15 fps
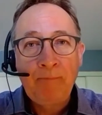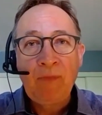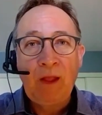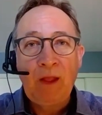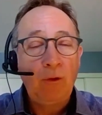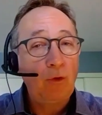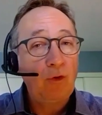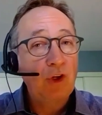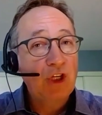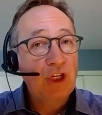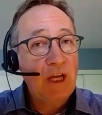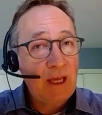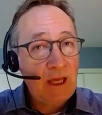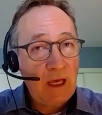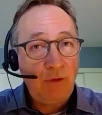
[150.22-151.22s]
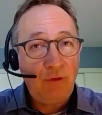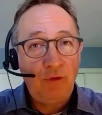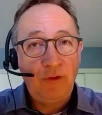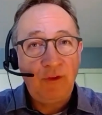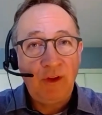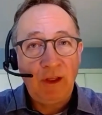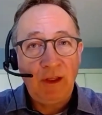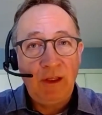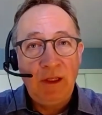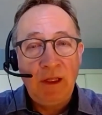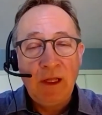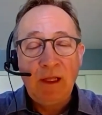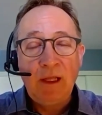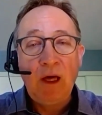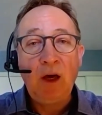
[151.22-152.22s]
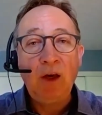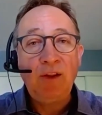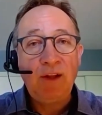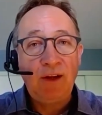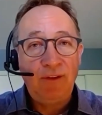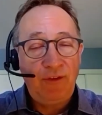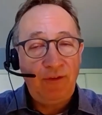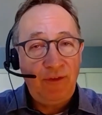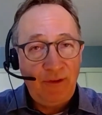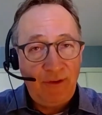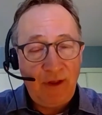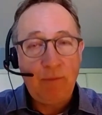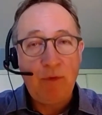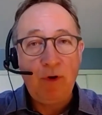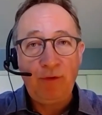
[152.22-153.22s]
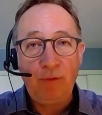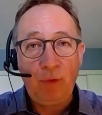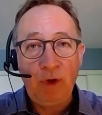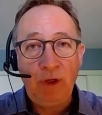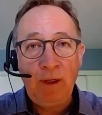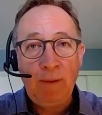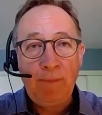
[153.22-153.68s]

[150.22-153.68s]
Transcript: Donc, chaque industrie a identifié ses besoins.